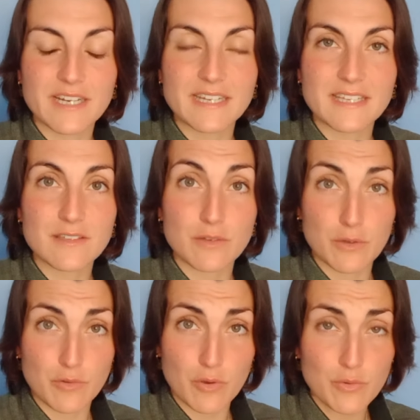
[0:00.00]
à
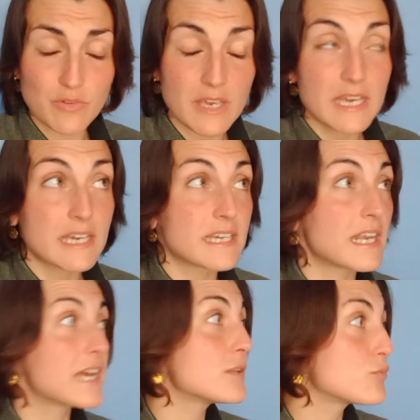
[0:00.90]
15h30. Et
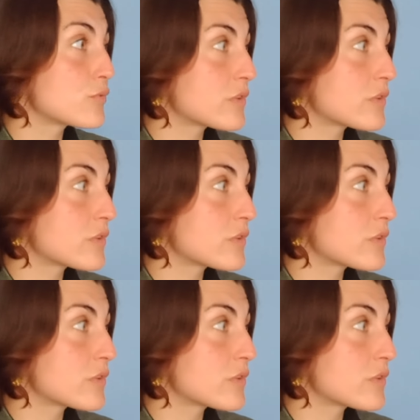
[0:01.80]
là, nous